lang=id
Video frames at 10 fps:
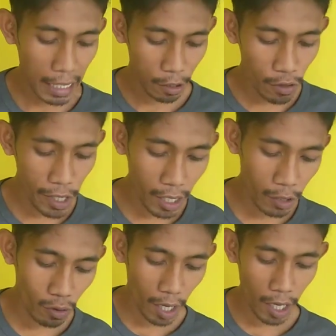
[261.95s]
Terus yang
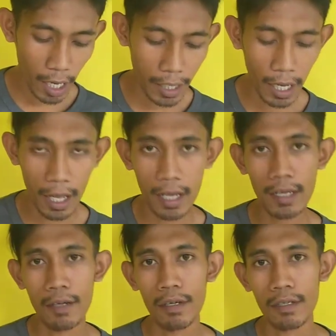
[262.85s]
kedua
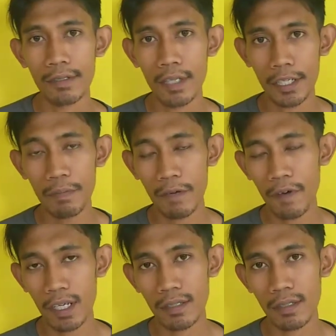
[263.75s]
adalah jadi
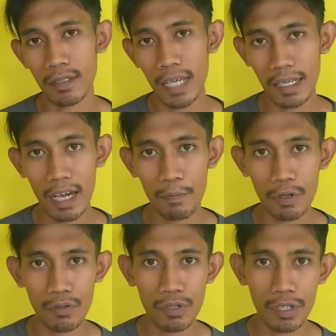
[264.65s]
manfaat dari
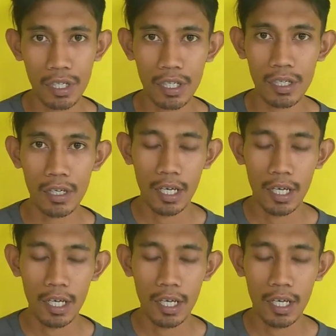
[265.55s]
kapur itu sendiri